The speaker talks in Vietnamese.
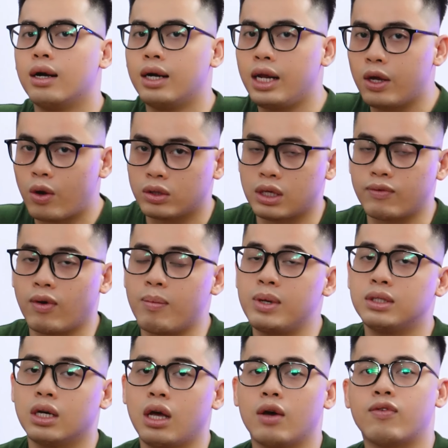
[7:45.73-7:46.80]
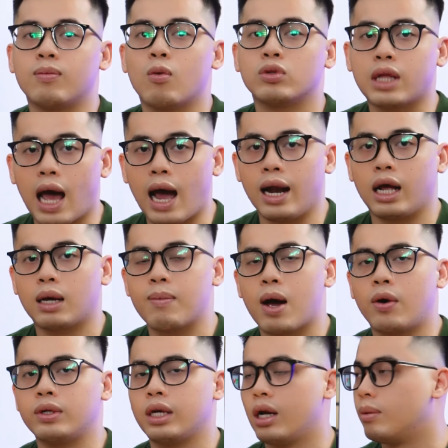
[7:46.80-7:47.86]
link của sản phẩm bên dưới ở phần mô tả để các
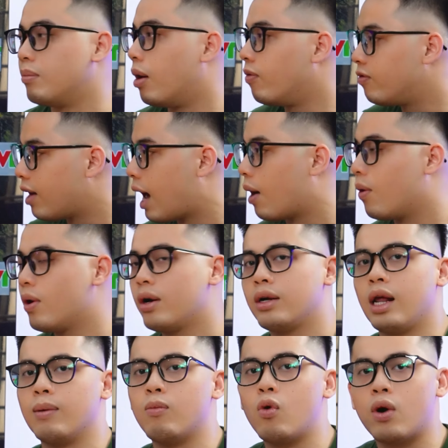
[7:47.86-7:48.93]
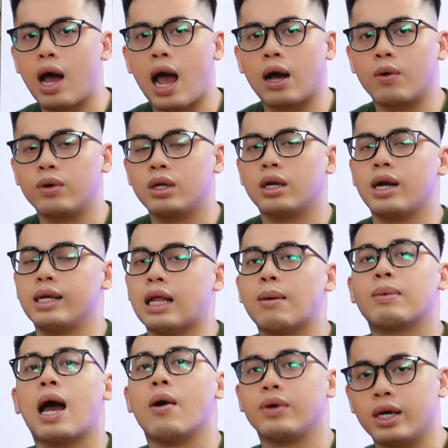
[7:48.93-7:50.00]
bạn có thể là bấm vào để mua hàng cũng như là để
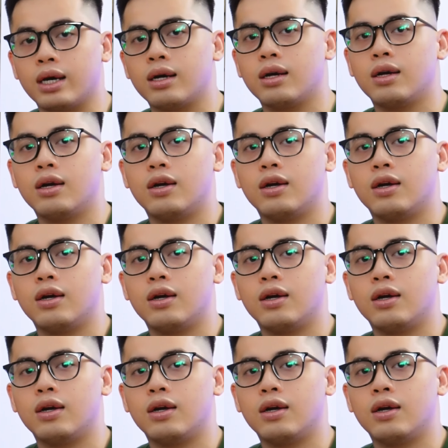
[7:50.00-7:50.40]
tham khảo nhé